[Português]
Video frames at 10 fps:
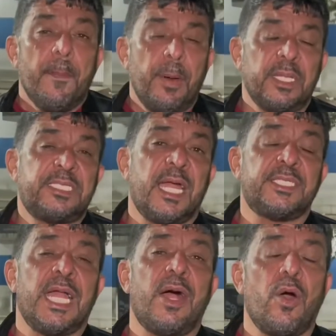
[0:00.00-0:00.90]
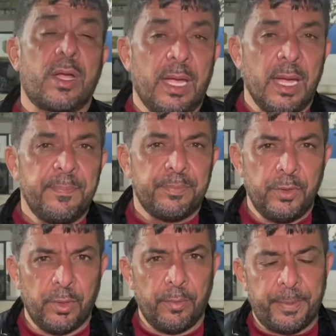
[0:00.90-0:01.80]
Policiais da Rocam
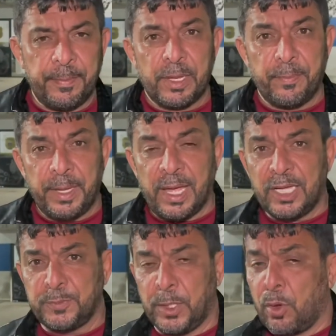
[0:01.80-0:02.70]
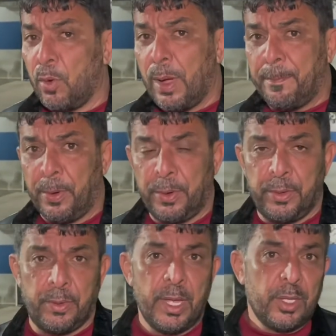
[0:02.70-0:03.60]
do primeiro Biesp, com o
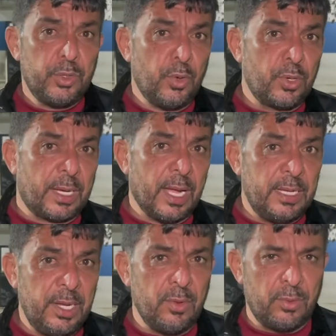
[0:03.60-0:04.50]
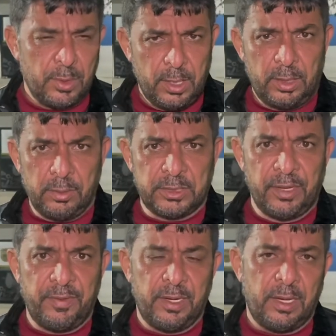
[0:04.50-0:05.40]
apoio do Canil,
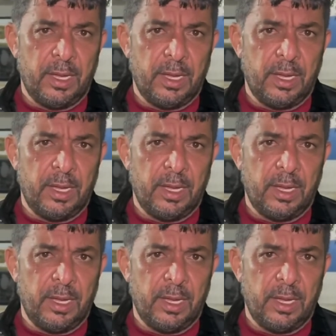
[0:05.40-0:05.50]
inclusive